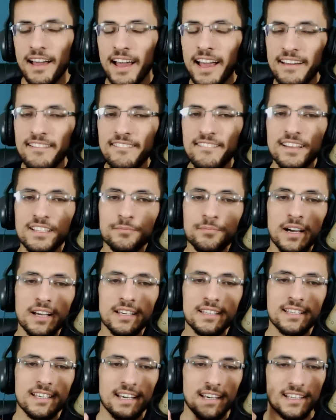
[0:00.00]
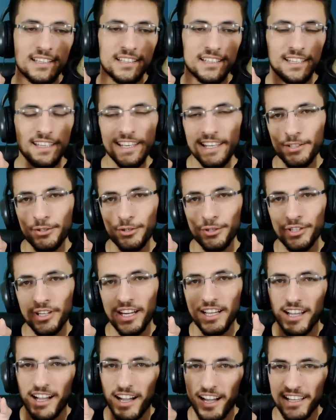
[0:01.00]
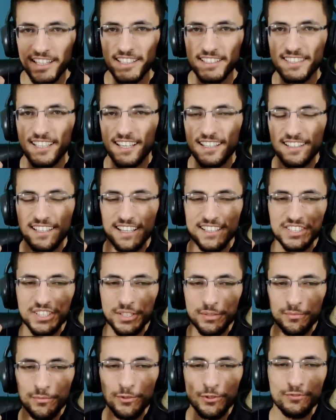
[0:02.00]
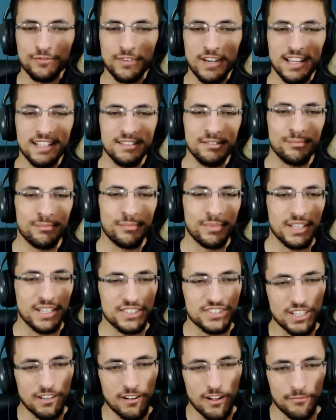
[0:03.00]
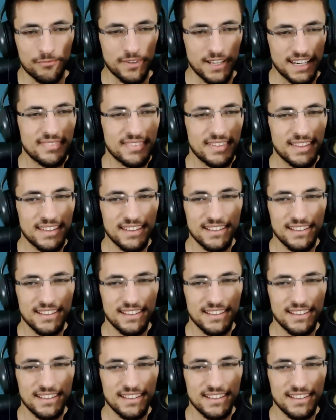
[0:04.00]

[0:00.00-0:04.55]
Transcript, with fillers: Evet Baki. İlk olarak hangi sandığı açayım lütfen bana cevap ver.